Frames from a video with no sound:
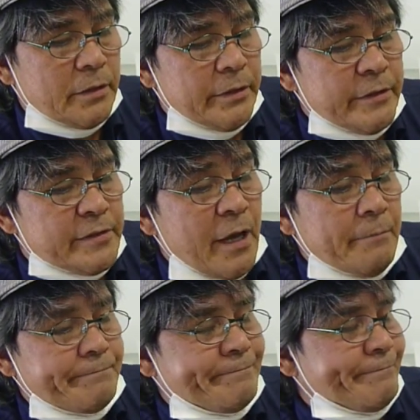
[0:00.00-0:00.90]
いいですか
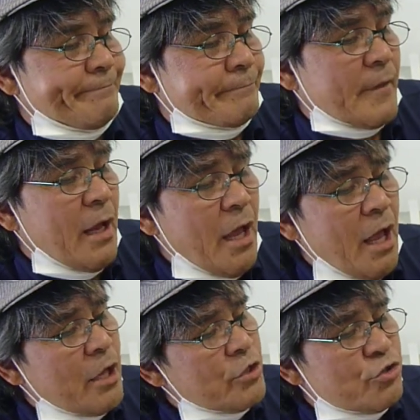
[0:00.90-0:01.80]
はい
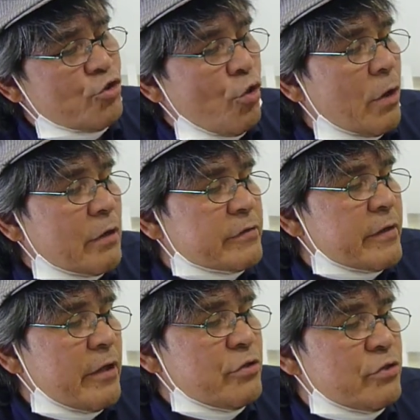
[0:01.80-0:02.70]
小学
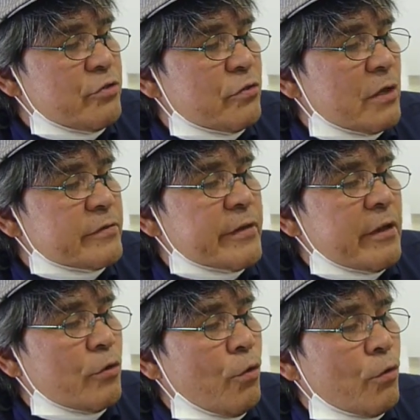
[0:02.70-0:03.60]
生中学
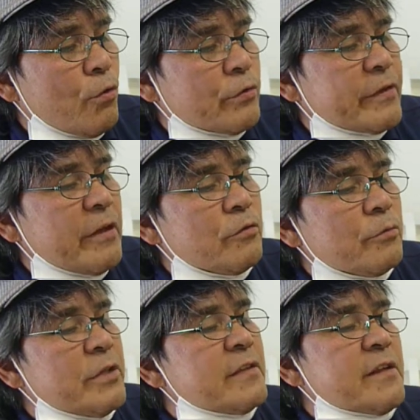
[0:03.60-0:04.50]
生高校生の
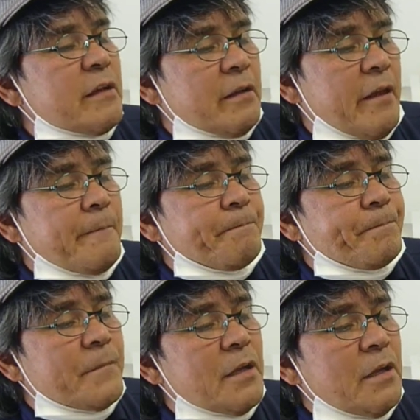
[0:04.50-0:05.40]
皆さんへ
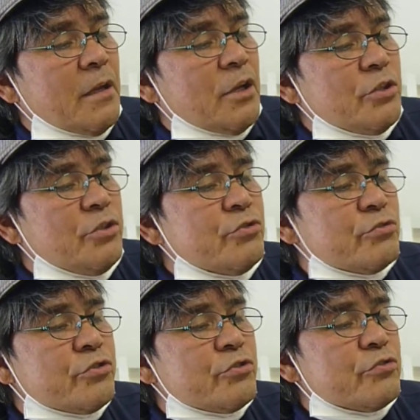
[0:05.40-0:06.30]

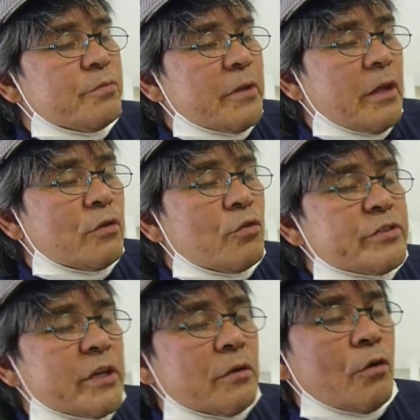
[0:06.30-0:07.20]
YouTube で
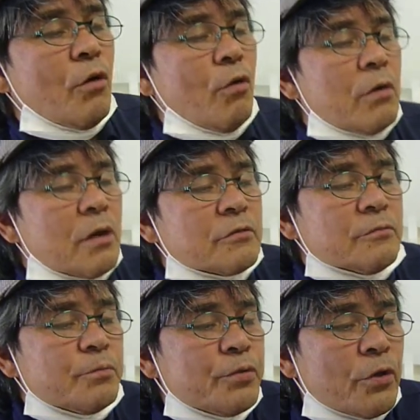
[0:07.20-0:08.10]
ロシアの音楽
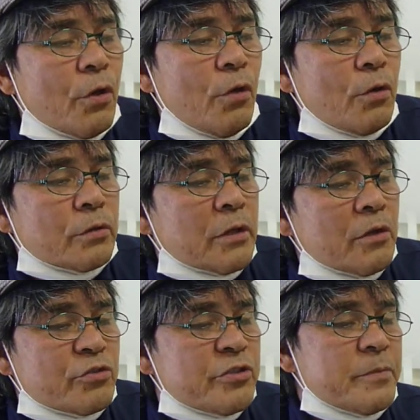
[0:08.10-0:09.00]
舞踊を
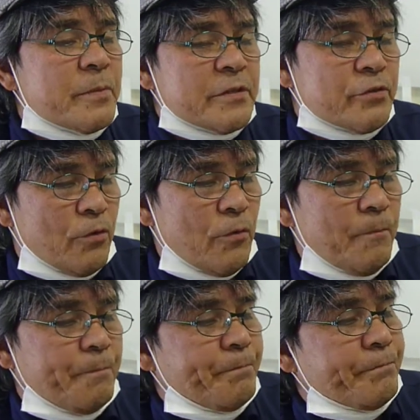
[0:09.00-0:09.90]
楽しみま
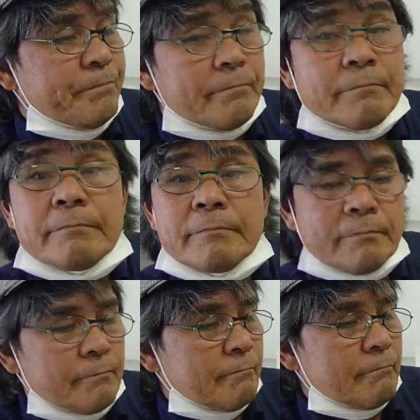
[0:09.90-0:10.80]
しょうもっと大きく
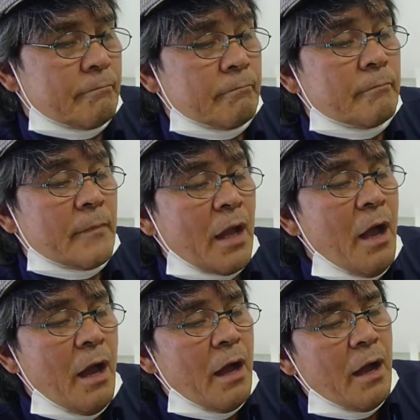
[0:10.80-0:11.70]
声
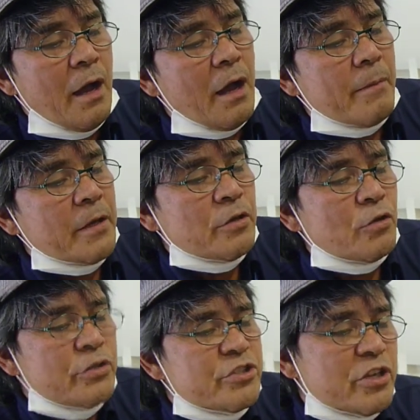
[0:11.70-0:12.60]
幅
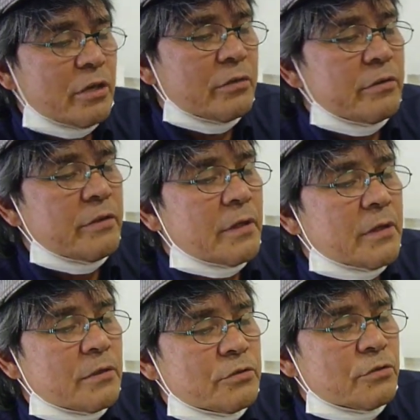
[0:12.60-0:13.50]
広いジャンルにわ
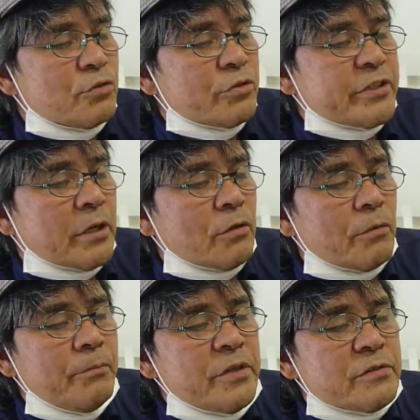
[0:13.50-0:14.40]
たるロシアの
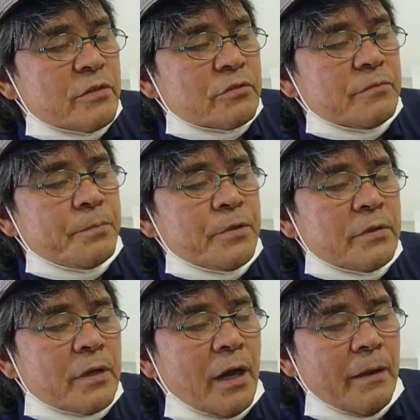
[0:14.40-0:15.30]
民族文
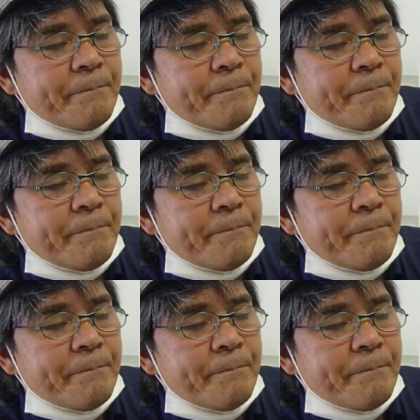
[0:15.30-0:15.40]
化